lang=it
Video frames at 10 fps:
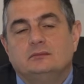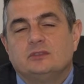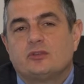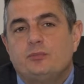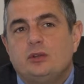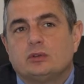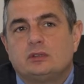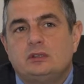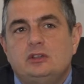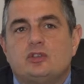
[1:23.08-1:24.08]

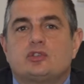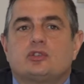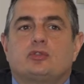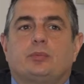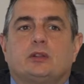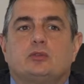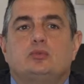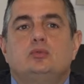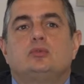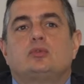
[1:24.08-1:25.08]
Sbigottisce
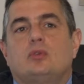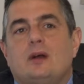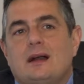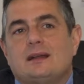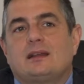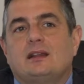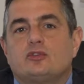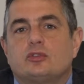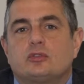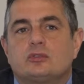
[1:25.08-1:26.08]
soprattutto anche la
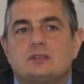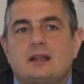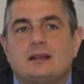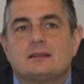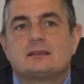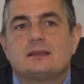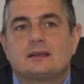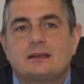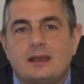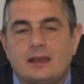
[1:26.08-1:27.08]

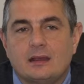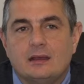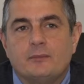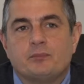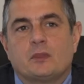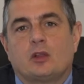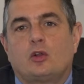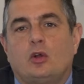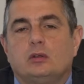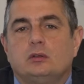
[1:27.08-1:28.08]
circostanza che
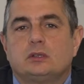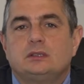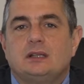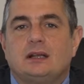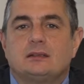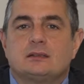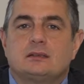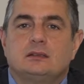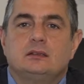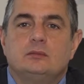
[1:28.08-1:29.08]
con
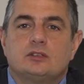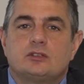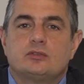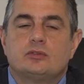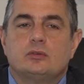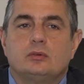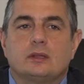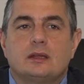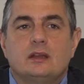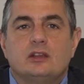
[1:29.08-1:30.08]
l'ordinanza di
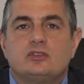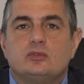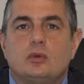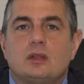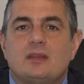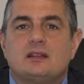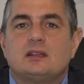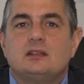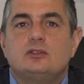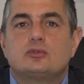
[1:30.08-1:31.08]
rimessione si vuole
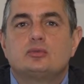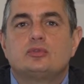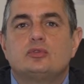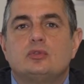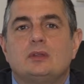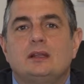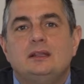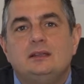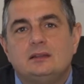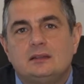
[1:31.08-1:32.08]
mettere in discussione
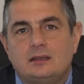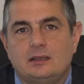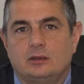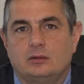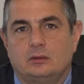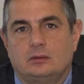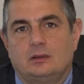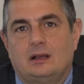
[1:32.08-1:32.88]
l'intero